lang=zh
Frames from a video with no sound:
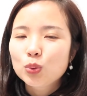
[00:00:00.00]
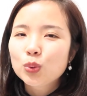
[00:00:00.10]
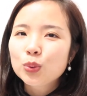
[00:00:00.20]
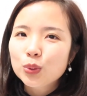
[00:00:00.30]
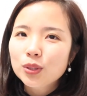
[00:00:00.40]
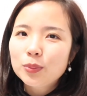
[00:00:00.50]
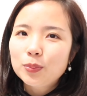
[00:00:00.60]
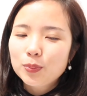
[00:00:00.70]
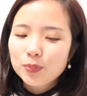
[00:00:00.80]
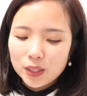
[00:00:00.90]
我觉得
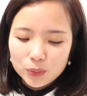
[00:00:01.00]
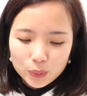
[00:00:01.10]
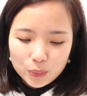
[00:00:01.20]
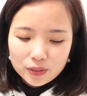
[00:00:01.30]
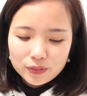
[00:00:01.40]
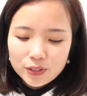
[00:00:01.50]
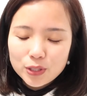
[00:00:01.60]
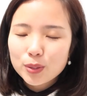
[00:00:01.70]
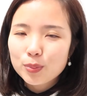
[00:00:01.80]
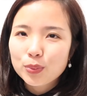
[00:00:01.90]
很多缘分
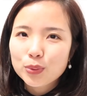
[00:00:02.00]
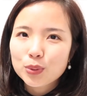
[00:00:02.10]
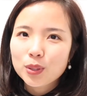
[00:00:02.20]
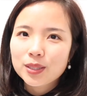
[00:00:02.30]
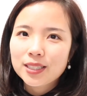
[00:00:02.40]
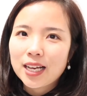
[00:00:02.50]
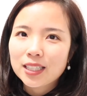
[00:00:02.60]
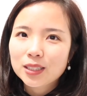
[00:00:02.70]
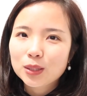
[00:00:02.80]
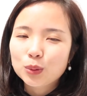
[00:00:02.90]
是不需要强
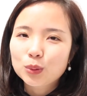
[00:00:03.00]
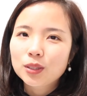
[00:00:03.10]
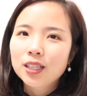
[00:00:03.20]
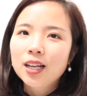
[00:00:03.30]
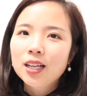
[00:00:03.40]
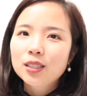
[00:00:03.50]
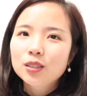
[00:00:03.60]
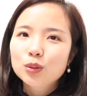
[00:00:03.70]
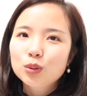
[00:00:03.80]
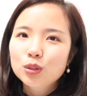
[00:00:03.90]
求的，
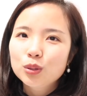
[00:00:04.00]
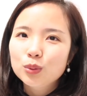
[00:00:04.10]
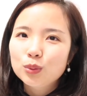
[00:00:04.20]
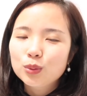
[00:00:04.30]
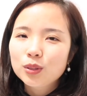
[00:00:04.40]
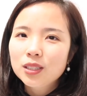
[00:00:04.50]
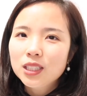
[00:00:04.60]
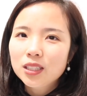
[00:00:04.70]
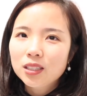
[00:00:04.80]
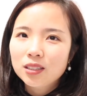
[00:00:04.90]
就是你觉得
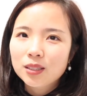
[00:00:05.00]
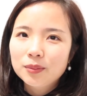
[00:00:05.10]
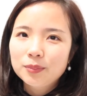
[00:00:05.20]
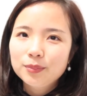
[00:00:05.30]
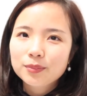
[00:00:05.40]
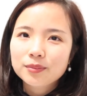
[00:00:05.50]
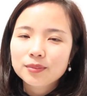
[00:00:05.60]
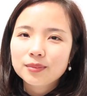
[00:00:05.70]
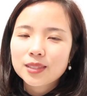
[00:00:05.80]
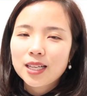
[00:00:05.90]
这个人，
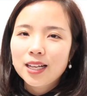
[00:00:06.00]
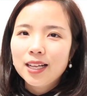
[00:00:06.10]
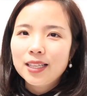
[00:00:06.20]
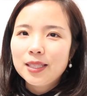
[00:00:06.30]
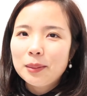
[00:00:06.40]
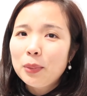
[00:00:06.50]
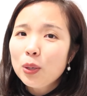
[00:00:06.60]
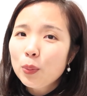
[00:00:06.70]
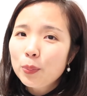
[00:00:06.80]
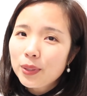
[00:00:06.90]
你没
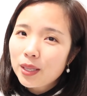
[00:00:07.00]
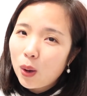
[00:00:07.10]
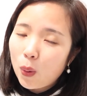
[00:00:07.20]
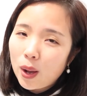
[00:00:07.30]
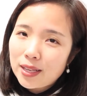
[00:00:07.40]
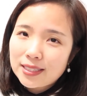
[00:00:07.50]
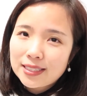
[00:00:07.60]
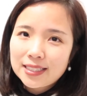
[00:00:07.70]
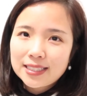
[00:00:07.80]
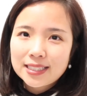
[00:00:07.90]
有必要花
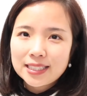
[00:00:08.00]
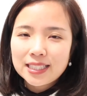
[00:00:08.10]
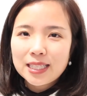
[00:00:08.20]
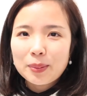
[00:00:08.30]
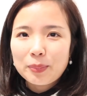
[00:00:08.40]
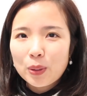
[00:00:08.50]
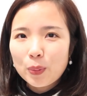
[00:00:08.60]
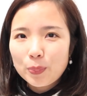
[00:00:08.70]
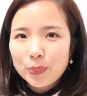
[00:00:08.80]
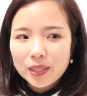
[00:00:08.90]
心思，你也没有
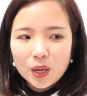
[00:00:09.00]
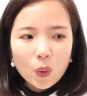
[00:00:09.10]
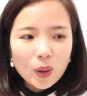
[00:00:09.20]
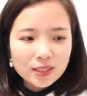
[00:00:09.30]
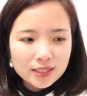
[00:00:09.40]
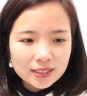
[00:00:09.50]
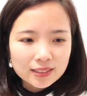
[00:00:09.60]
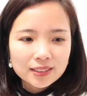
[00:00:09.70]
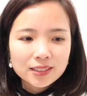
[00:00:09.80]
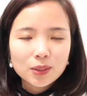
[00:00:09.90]
必要花
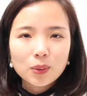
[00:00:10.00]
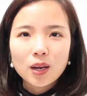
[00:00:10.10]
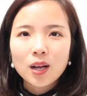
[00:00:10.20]
精力的话，